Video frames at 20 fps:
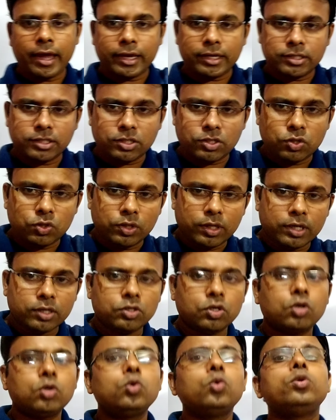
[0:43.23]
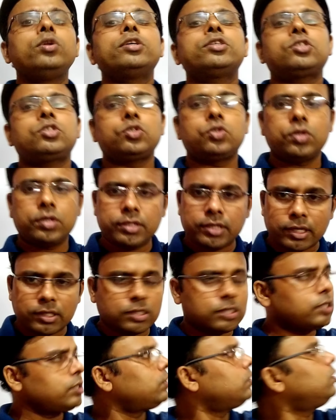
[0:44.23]
এক স্টেশন থেকে যখন অন্য স্টেশনে
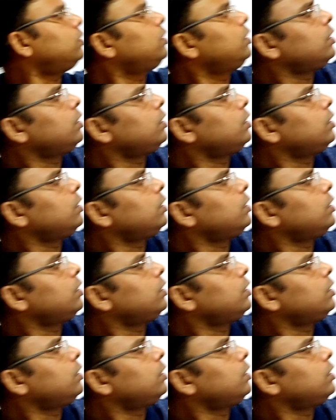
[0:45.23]
যাচ্ছিল